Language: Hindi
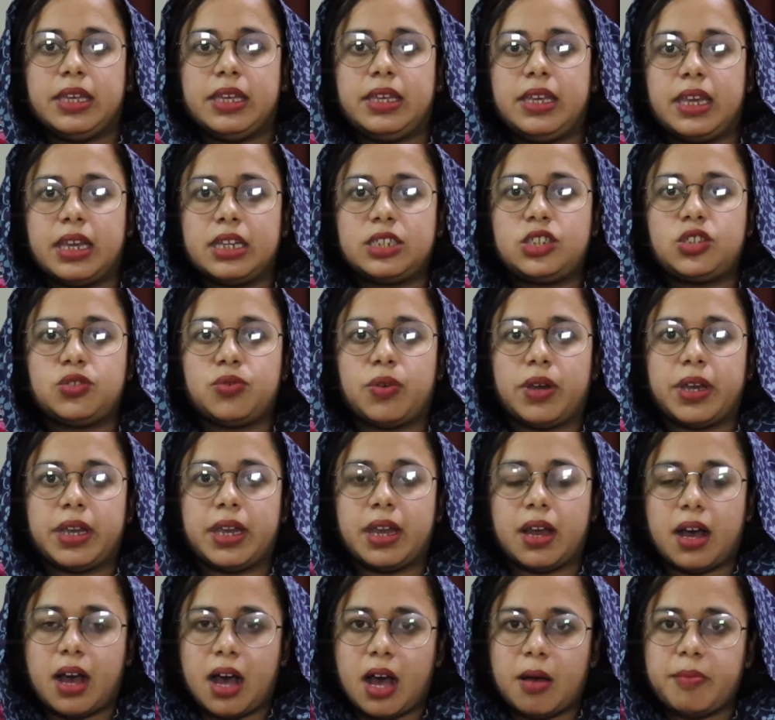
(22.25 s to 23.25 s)
ये
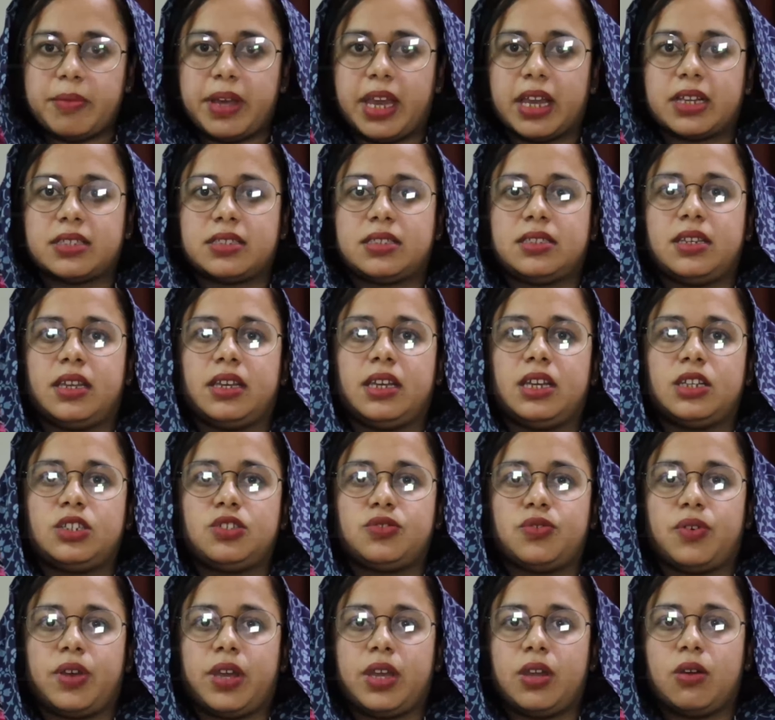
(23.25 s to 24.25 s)
शुआएँ आम एक्सरे की
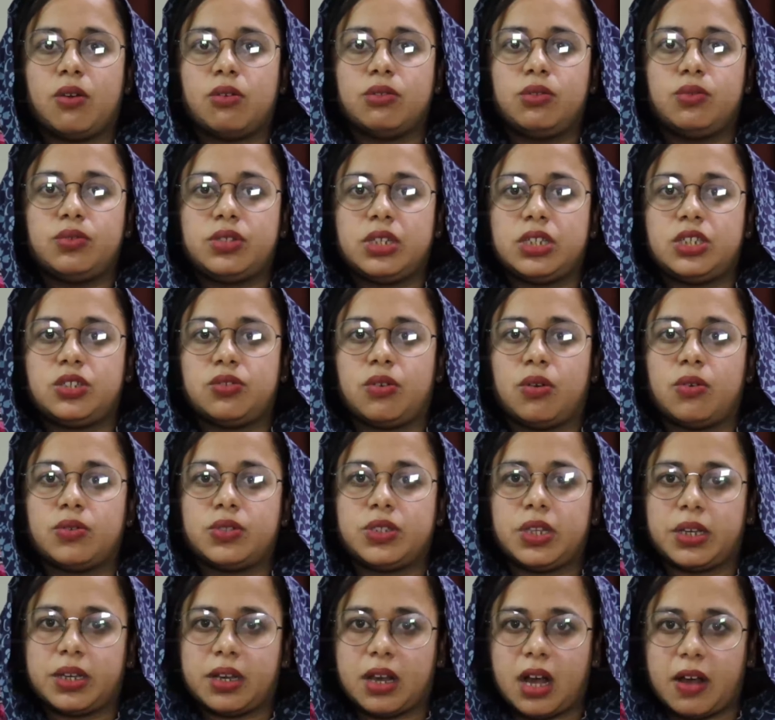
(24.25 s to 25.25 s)
शुआएँ और दूसरी शुआओं
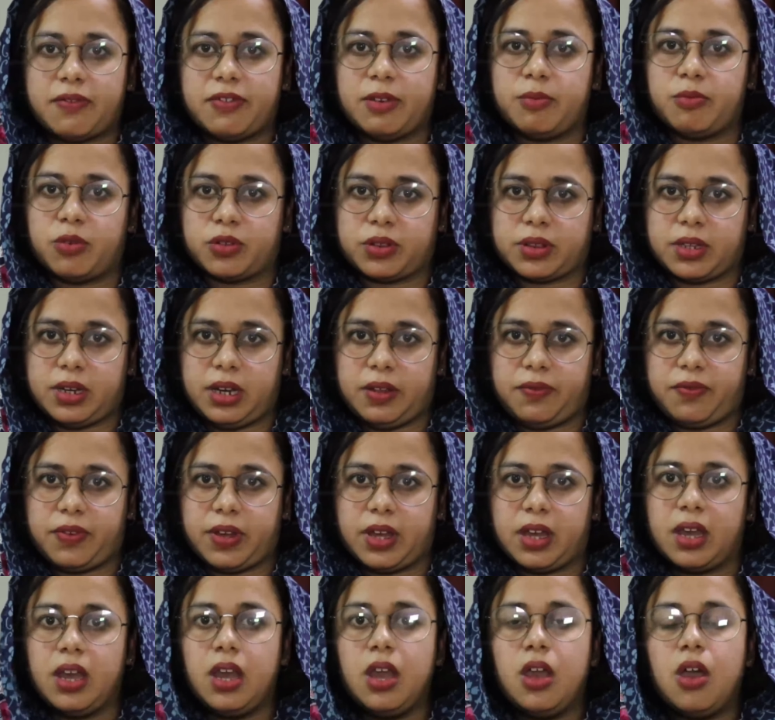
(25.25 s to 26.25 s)
से काफ़ी मुख्तलिफ
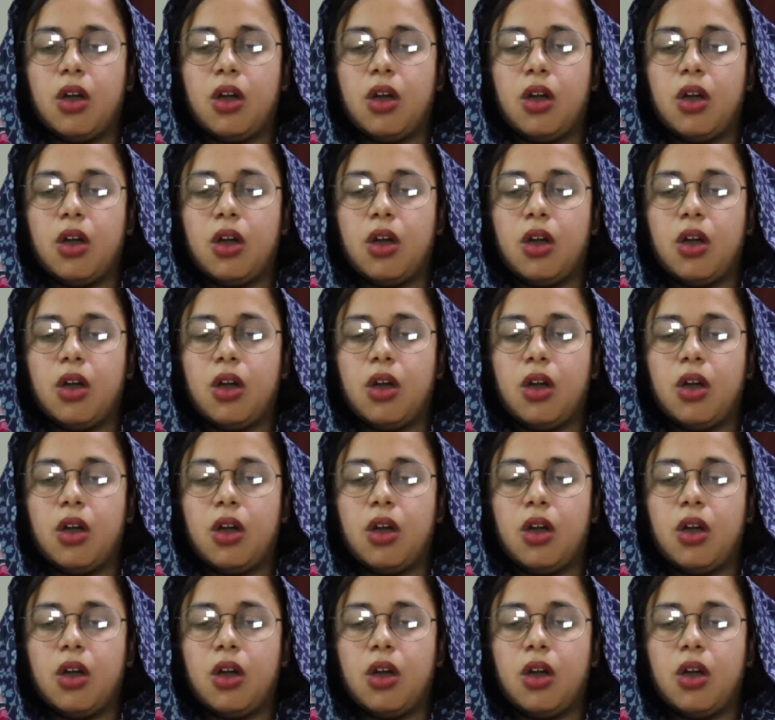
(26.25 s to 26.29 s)
हैं